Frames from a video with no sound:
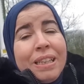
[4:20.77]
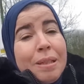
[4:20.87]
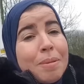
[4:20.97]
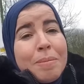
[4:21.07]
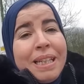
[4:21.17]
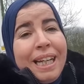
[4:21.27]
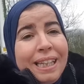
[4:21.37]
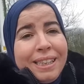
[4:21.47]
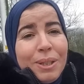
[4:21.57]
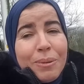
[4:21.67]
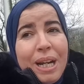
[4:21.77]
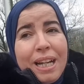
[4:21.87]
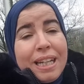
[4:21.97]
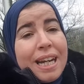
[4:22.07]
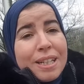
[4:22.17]
دابا ملي عندي
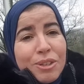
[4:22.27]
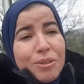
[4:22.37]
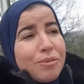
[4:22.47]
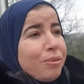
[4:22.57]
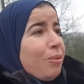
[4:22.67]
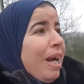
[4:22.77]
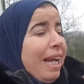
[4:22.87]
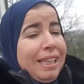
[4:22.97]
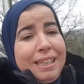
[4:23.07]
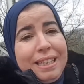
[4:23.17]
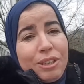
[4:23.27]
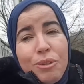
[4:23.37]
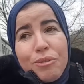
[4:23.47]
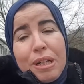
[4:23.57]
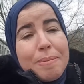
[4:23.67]
الوراق راه شوف واحد
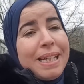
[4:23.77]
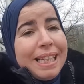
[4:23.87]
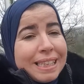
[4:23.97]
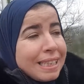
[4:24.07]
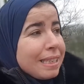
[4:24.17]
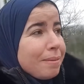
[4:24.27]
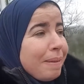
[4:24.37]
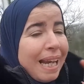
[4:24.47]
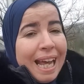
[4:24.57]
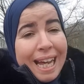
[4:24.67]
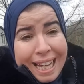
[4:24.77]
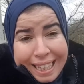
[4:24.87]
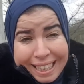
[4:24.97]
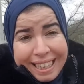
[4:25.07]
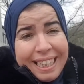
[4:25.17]
شوف راه ما يحس
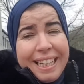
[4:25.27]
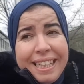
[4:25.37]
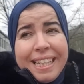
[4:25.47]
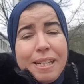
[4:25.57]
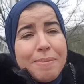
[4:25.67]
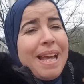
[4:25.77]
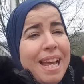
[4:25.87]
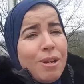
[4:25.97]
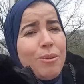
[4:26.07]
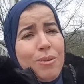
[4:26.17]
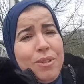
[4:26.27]
بالحرق الا اللي بحالو